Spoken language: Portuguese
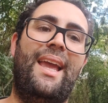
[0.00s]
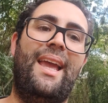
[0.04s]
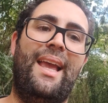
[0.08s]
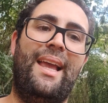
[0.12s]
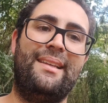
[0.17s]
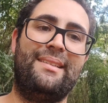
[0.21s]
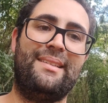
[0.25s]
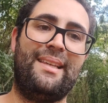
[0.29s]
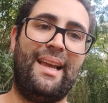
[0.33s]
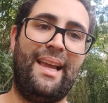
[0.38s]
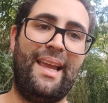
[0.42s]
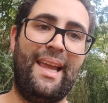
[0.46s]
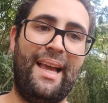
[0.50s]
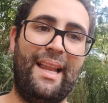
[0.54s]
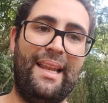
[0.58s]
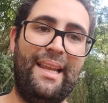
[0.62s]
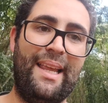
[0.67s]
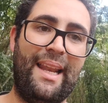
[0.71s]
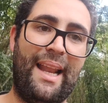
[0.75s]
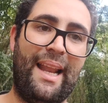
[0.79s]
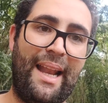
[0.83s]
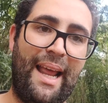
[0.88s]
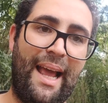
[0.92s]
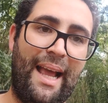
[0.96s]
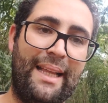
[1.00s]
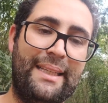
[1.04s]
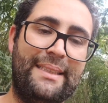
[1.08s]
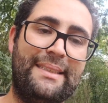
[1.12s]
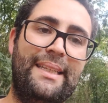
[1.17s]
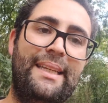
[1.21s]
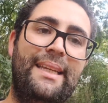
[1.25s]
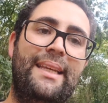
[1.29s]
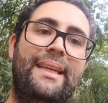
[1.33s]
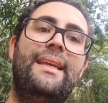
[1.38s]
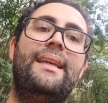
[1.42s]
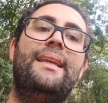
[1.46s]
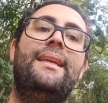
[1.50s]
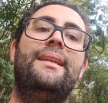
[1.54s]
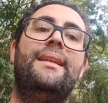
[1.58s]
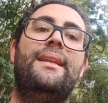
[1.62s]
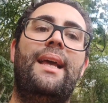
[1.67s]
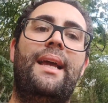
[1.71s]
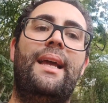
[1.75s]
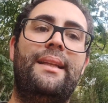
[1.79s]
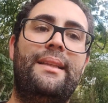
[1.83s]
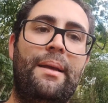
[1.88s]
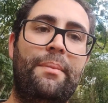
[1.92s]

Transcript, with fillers: essa realeira nasce e daí